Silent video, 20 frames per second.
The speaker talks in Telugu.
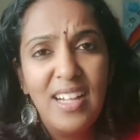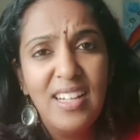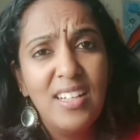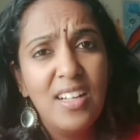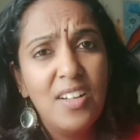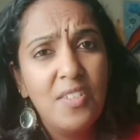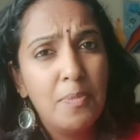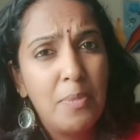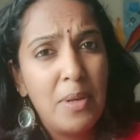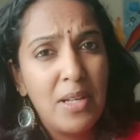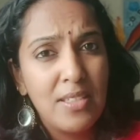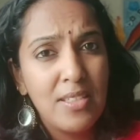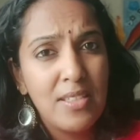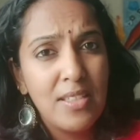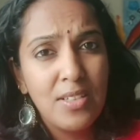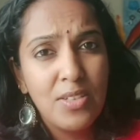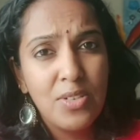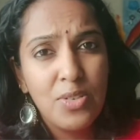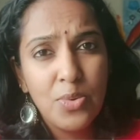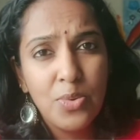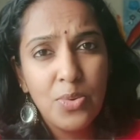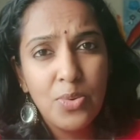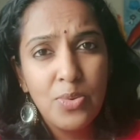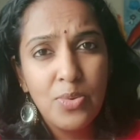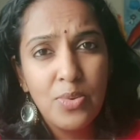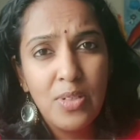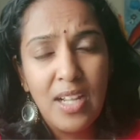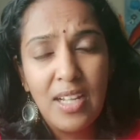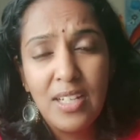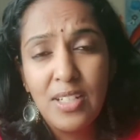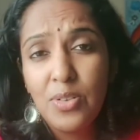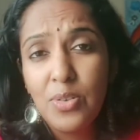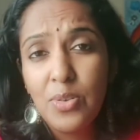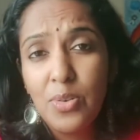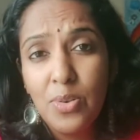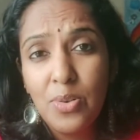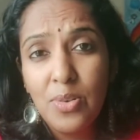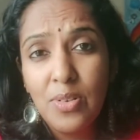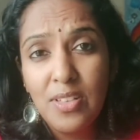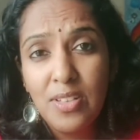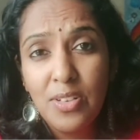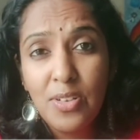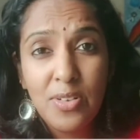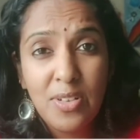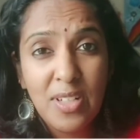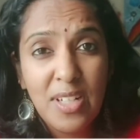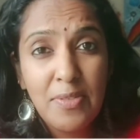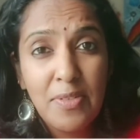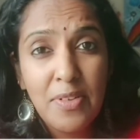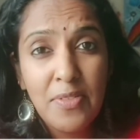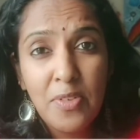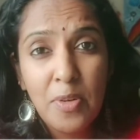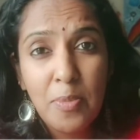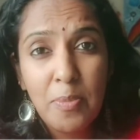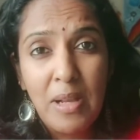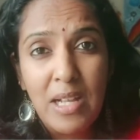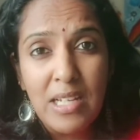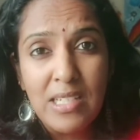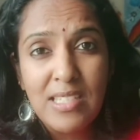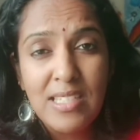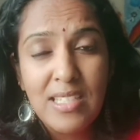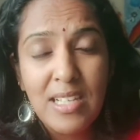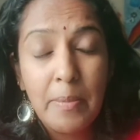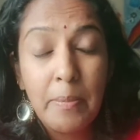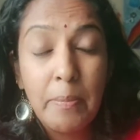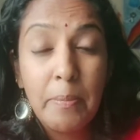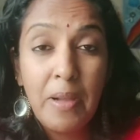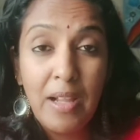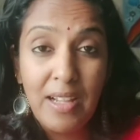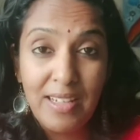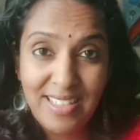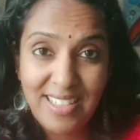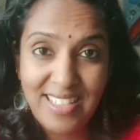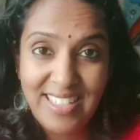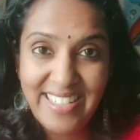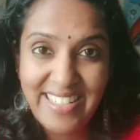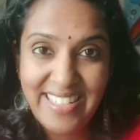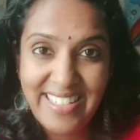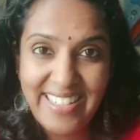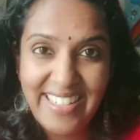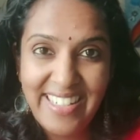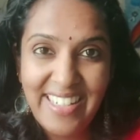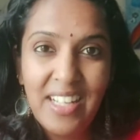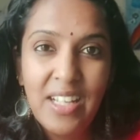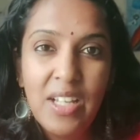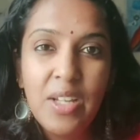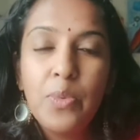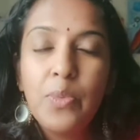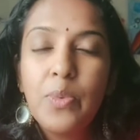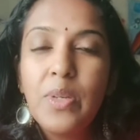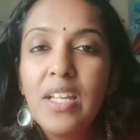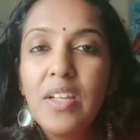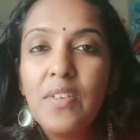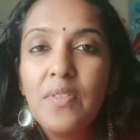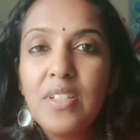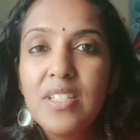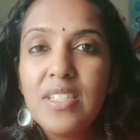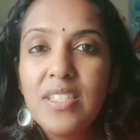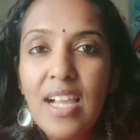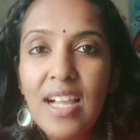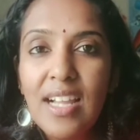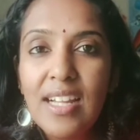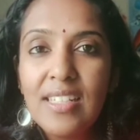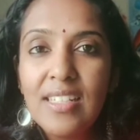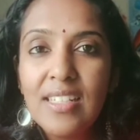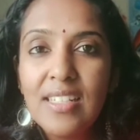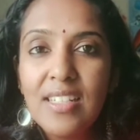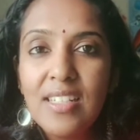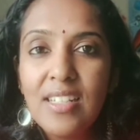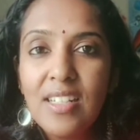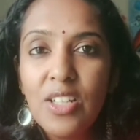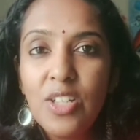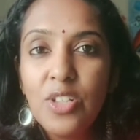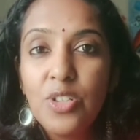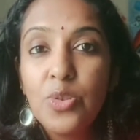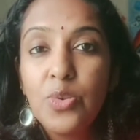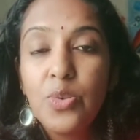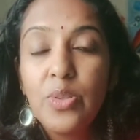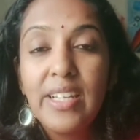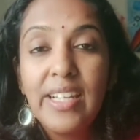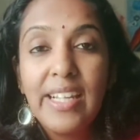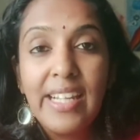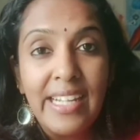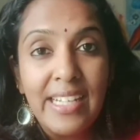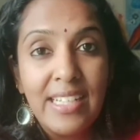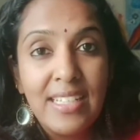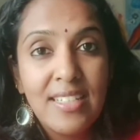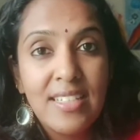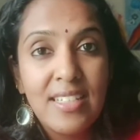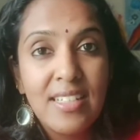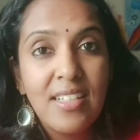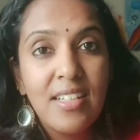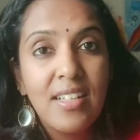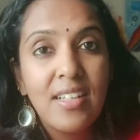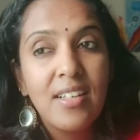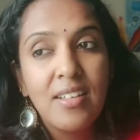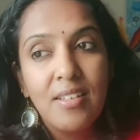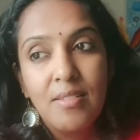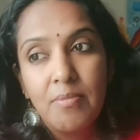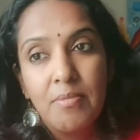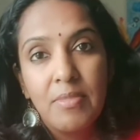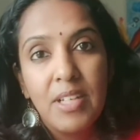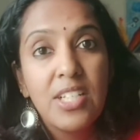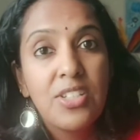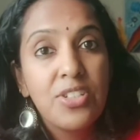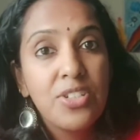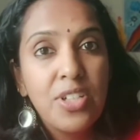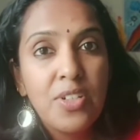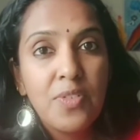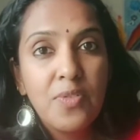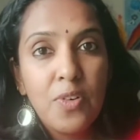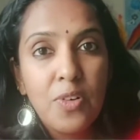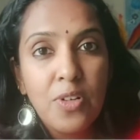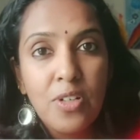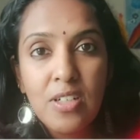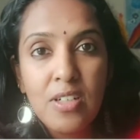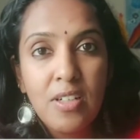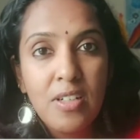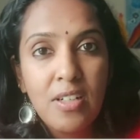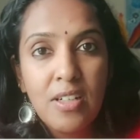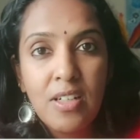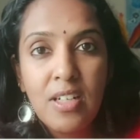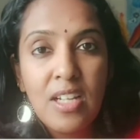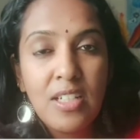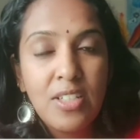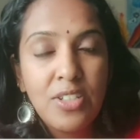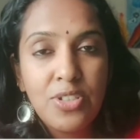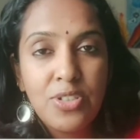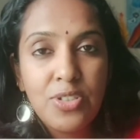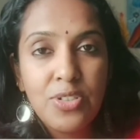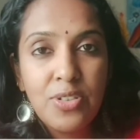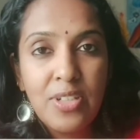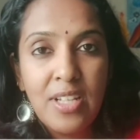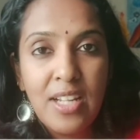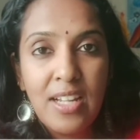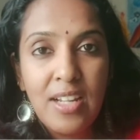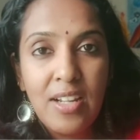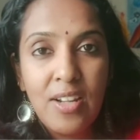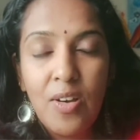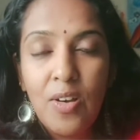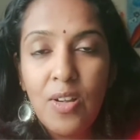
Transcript: నాకు కూడా పాస్తా ఇష్టం నాకు తెలుసు నీ ఇష్టాల గురించి కానీ ఈ రోజుకి కిచిడీ తినేద్దాం ఎందుకంటే ఇవాళకి అందరూ